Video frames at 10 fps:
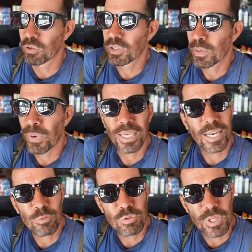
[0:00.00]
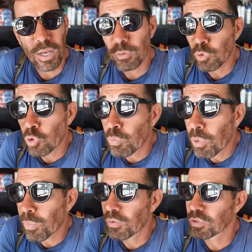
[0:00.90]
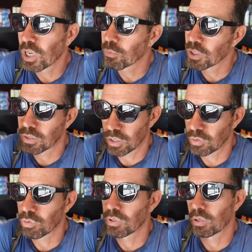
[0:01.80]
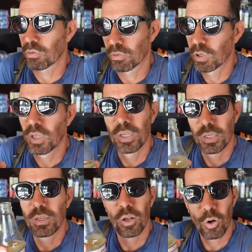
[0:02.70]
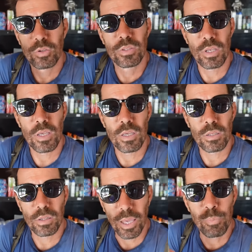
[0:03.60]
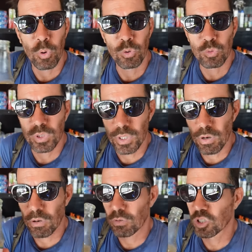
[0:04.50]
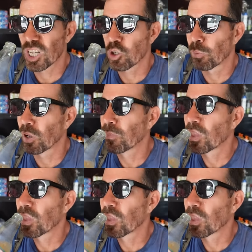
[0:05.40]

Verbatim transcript: je ne sais pas quel goût ça a, donc je ne peux pas vous dire, mais ce qui est sûr, c'est que c'est très prononcé en gingembre.